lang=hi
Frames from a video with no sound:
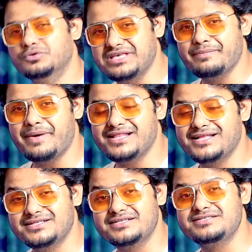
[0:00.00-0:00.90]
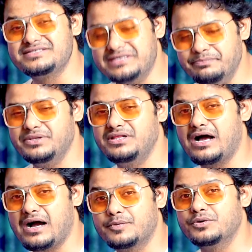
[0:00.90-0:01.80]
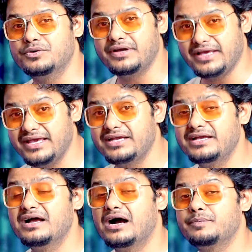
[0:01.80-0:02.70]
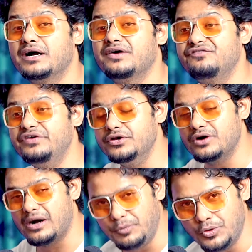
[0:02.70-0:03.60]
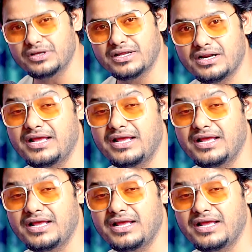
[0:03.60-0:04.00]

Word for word: उसके बाद आ जाता है सिंपल आपको एक आपका वीडियो अपलोड करना